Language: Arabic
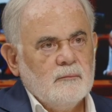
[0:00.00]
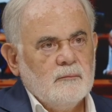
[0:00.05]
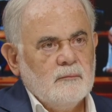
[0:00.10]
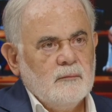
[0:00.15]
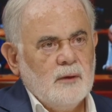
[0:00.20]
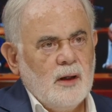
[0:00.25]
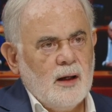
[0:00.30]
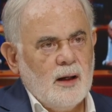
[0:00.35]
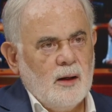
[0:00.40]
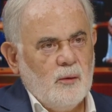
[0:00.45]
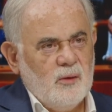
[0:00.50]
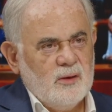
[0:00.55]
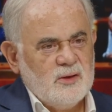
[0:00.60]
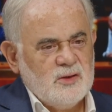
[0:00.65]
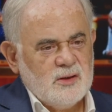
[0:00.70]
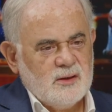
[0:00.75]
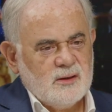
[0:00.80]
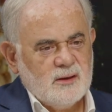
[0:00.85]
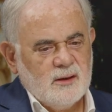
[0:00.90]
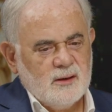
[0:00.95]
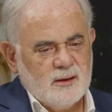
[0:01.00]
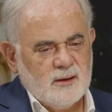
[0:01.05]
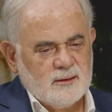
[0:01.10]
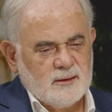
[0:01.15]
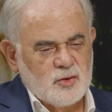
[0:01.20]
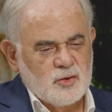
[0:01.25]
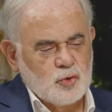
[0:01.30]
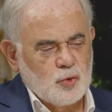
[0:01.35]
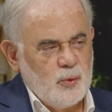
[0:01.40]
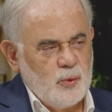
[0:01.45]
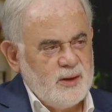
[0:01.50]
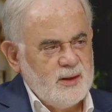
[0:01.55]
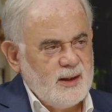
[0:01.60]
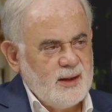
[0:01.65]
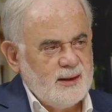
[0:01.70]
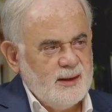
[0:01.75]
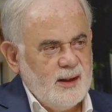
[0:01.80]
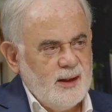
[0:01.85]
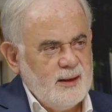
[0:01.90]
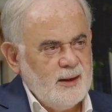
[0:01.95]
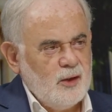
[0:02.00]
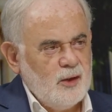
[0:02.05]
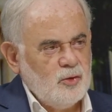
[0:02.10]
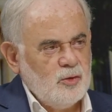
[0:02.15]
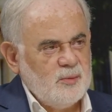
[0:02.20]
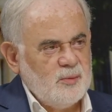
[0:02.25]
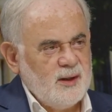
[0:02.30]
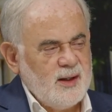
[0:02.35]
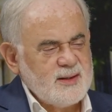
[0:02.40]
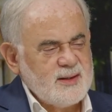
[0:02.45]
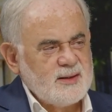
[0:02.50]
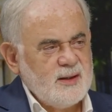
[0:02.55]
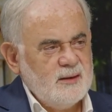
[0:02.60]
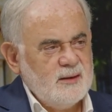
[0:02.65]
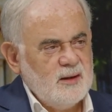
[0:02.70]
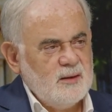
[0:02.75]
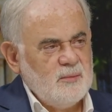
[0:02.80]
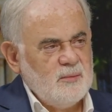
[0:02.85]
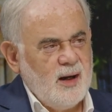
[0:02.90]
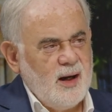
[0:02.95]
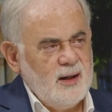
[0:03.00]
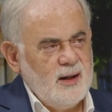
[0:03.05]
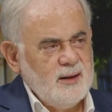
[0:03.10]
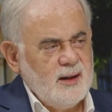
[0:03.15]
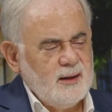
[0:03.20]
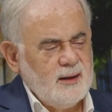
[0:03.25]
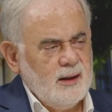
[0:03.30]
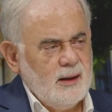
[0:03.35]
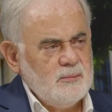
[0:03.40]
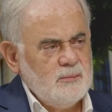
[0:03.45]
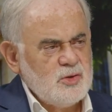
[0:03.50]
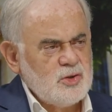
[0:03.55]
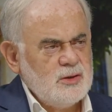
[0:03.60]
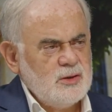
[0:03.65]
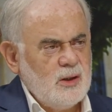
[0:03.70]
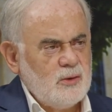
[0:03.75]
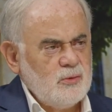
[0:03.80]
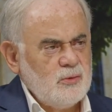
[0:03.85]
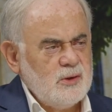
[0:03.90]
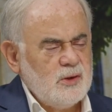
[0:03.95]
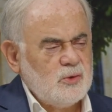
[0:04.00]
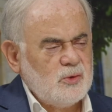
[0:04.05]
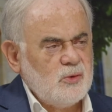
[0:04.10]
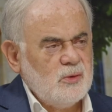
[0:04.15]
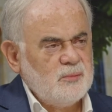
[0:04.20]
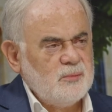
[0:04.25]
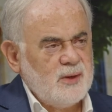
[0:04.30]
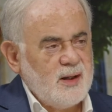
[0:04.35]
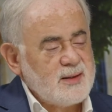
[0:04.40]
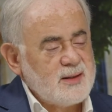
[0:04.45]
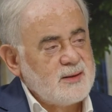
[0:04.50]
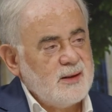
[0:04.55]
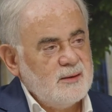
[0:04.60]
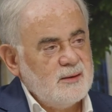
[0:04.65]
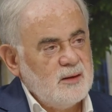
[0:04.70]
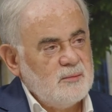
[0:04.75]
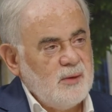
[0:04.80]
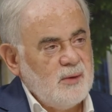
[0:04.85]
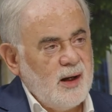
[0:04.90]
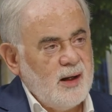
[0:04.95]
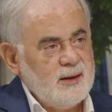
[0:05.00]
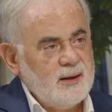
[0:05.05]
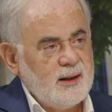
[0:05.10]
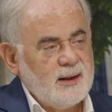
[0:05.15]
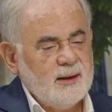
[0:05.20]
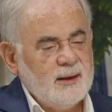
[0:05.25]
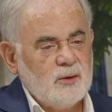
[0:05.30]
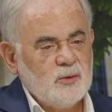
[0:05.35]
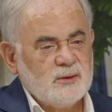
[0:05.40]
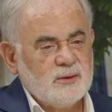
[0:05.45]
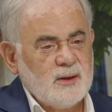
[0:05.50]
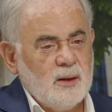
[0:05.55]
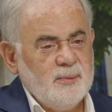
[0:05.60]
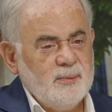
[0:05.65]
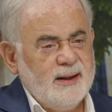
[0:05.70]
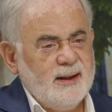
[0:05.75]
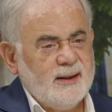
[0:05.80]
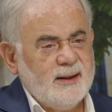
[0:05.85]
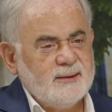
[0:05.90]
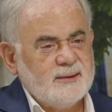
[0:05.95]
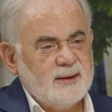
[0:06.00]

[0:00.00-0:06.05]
لا أول شيء تصويرك لها أنه من أسهل المعارك لا مش ضروري تكون من أسهل المعارك لأنه طبيعة